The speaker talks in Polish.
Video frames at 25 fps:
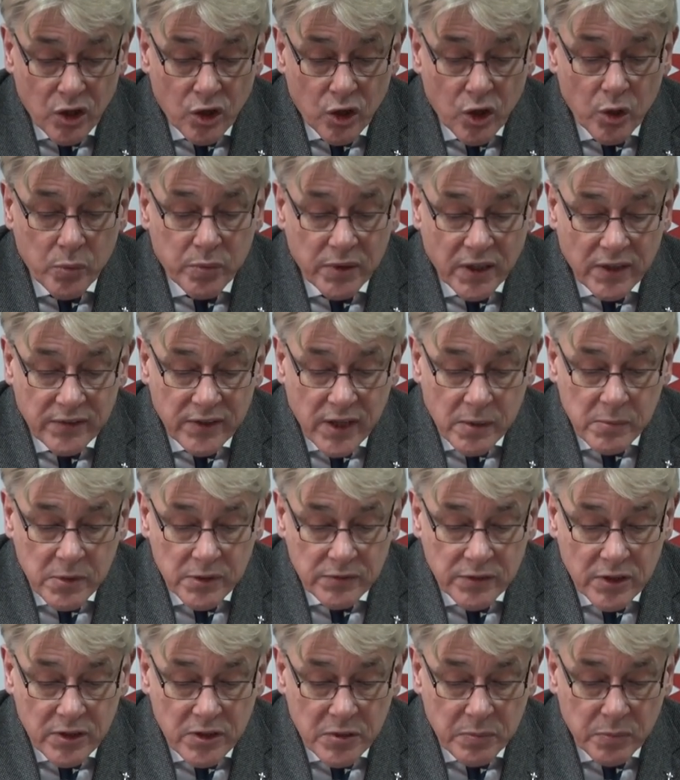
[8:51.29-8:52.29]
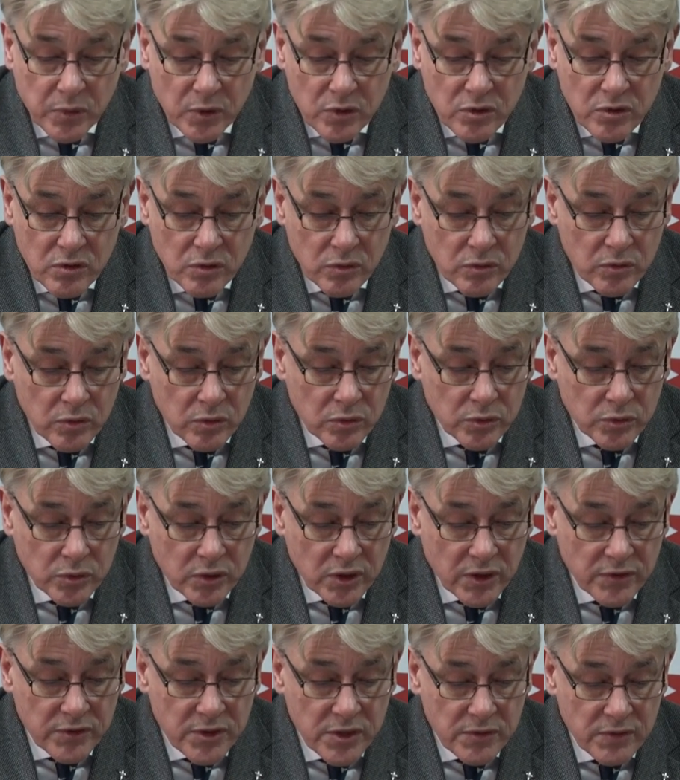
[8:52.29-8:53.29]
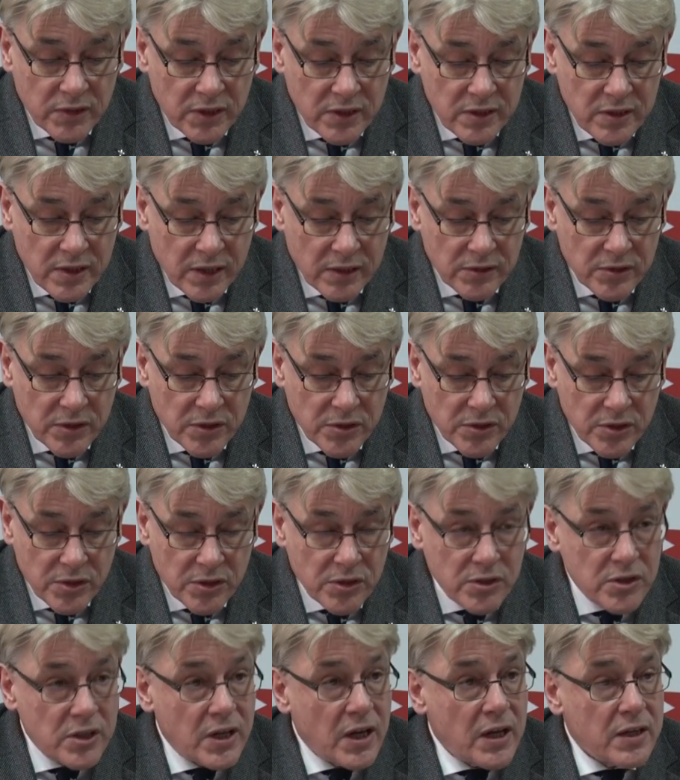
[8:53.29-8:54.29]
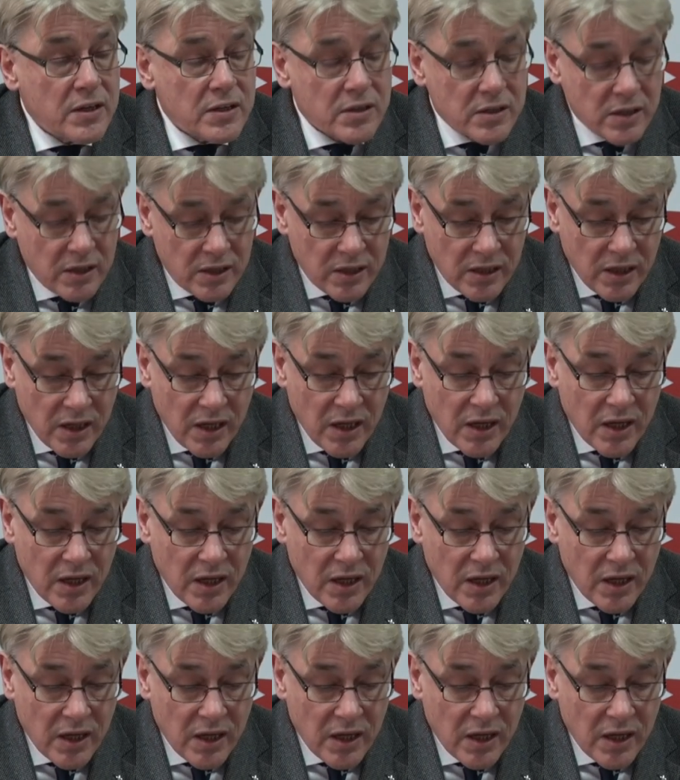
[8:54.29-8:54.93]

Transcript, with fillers: Uprawiamy więc polską kulturę w cywilizacji chrześcijańskiej,